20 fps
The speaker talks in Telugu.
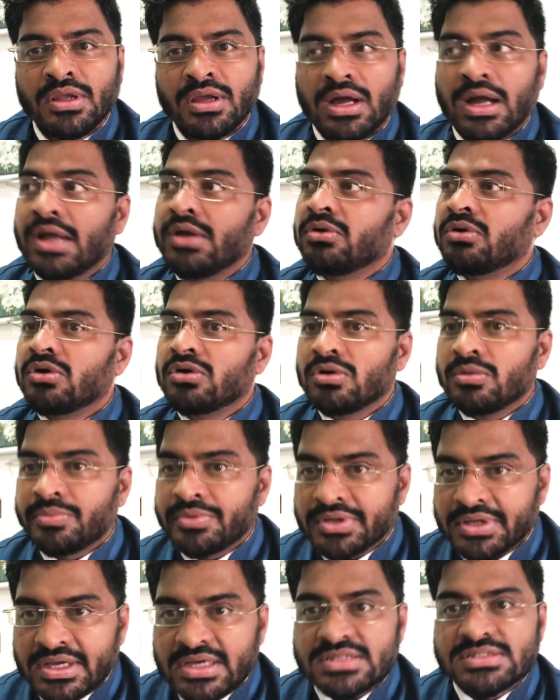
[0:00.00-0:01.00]
హైకోర్టులో
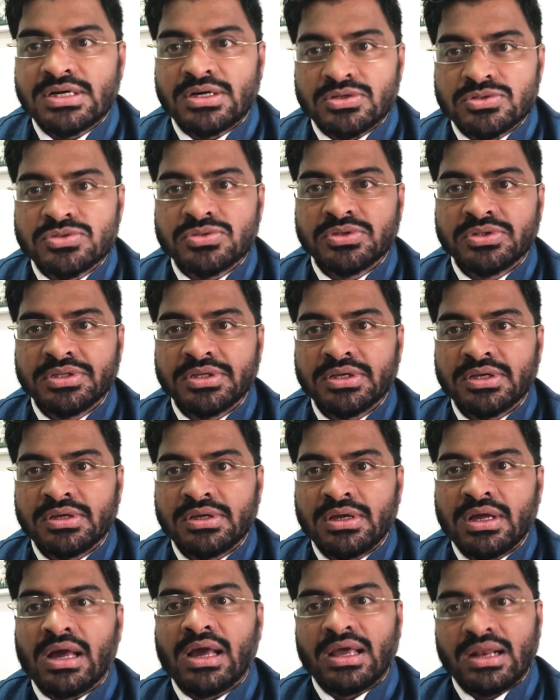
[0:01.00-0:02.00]
ఇప్పుడు కేసు నడుస్తుంది
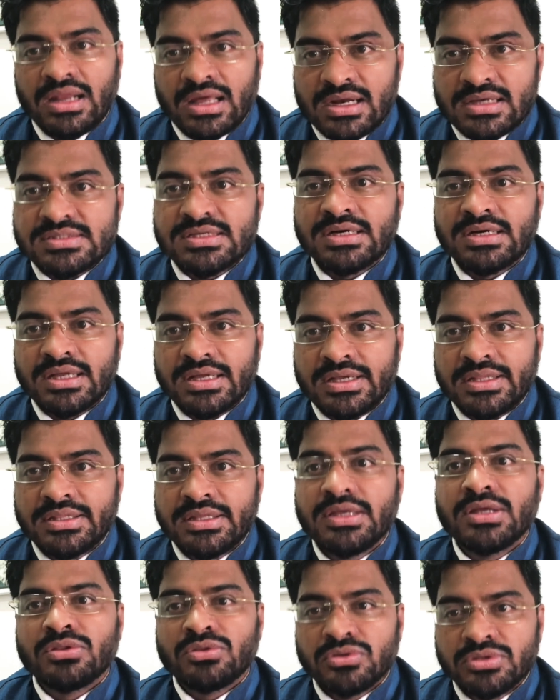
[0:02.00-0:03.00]
ఆ ఎల్ఆర్ఎస్ అంటే ఏంది
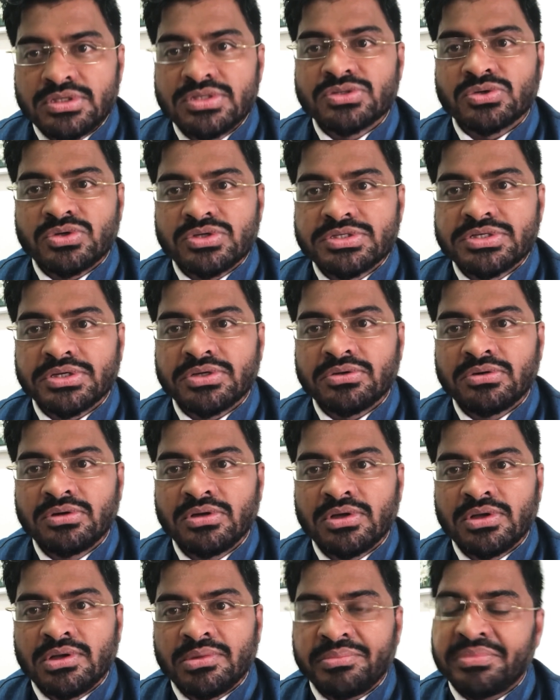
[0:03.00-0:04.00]
ఎందుకు తీసుకొచ్చిండ్రు
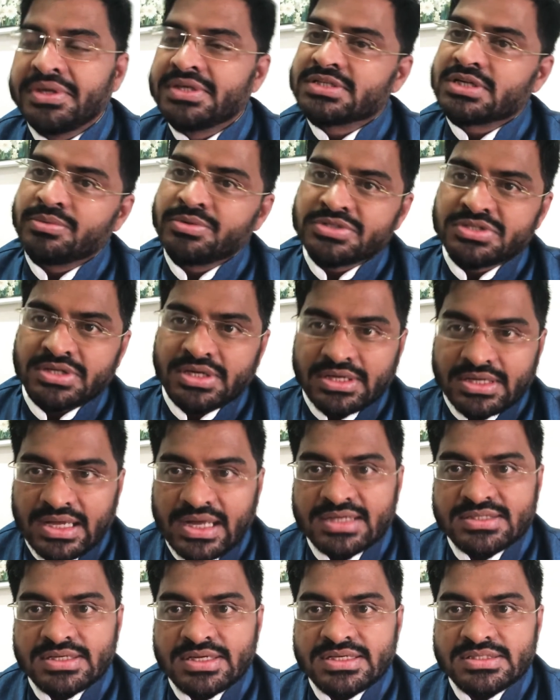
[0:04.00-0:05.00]
మీ ఇష్టం వచ్చిన
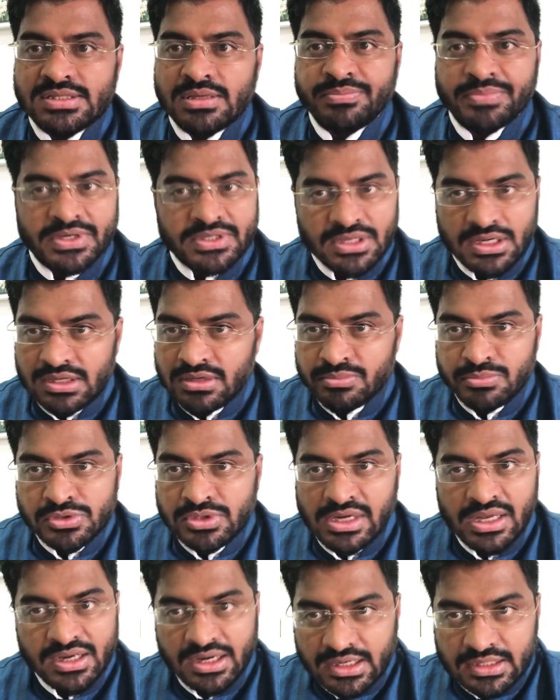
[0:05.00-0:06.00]
ట్యాక్స్లు వేస్తే ప్రజలకు
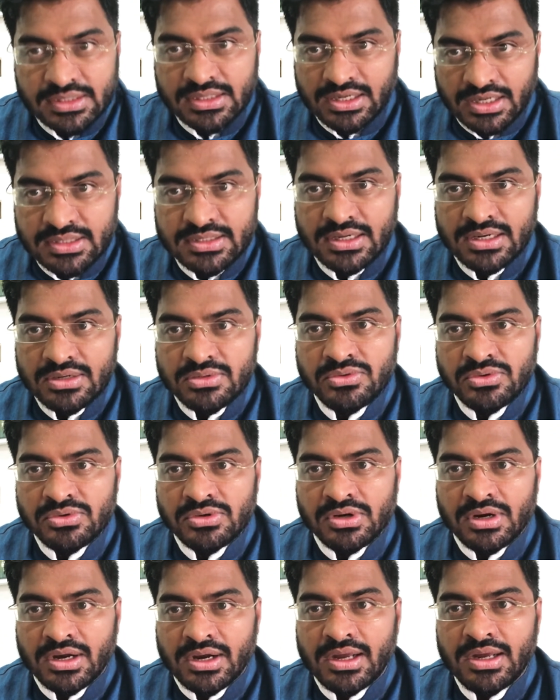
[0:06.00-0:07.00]
బుద్ధులే
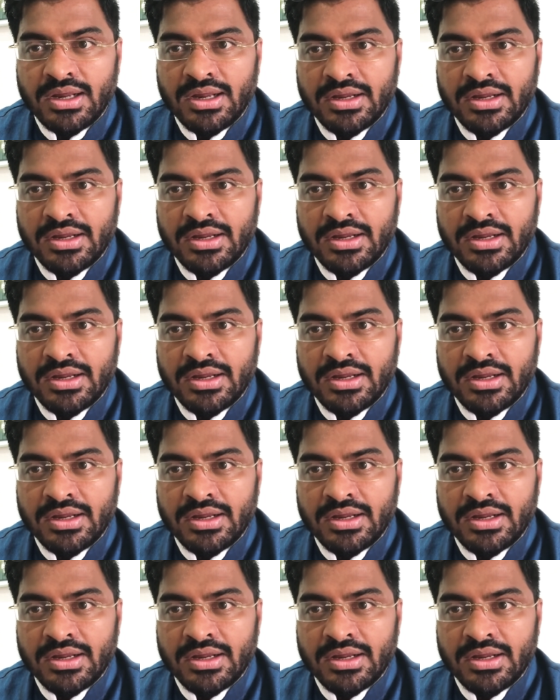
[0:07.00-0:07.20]
కడతారనుకుంటున్నారా